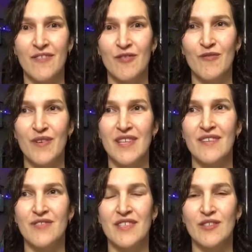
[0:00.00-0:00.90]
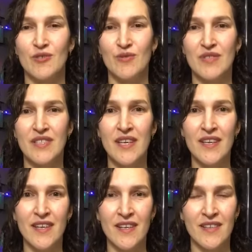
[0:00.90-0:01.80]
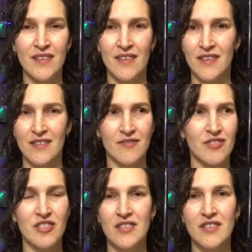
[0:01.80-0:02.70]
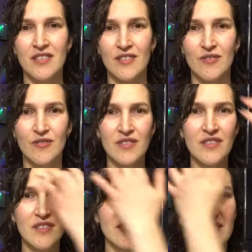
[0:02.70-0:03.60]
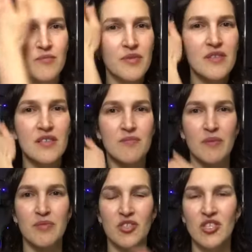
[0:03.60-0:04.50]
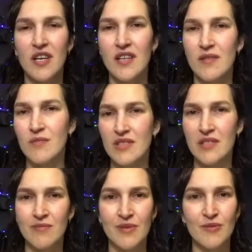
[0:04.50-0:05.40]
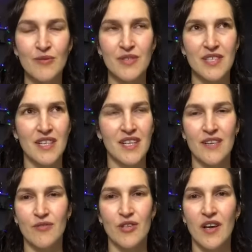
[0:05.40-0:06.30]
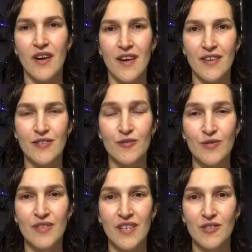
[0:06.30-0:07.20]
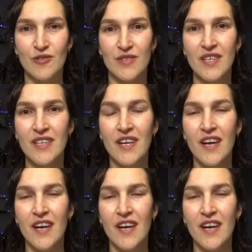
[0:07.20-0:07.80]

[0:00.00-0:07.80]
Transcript: И вот в этой всей суете я как-то совершенно закрутилась закрутилась, забылась, побежала, мысли бегут, и такая вот суета-сует.